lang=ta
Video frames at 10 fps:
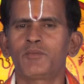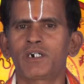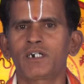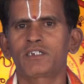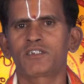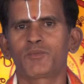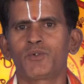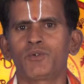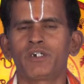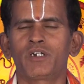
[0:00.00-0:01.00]
மனக்கசப்பு
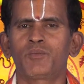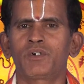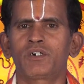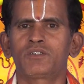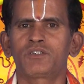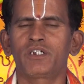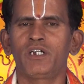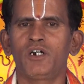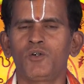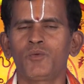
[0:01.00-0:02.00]
ஏற்பட்டு
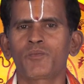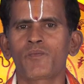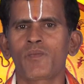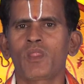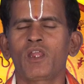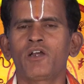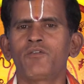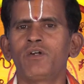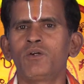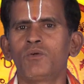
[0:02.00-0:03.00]
சரியாகும்
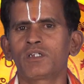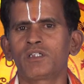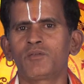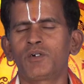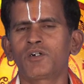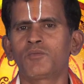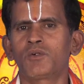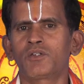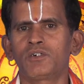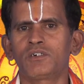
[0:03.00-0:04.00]
வெளி உலகத்தில் பழங்கும்
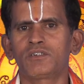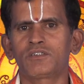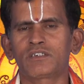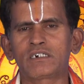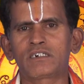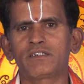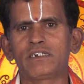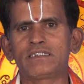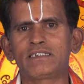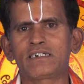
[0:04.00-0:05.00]
பொழுது சற்று
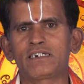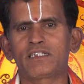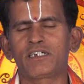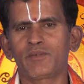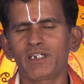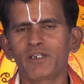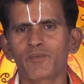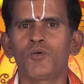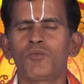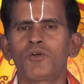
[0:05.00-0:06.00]
எச்சரிக்கை தேவை
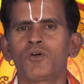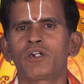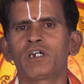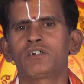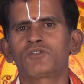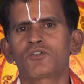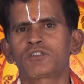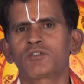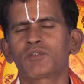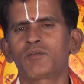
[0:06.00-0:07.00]
முன்னோருடைய சொத்து
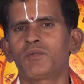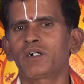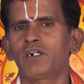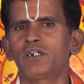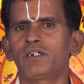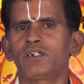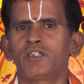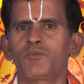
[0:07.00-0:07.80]
சம்பந்தமாக எந்த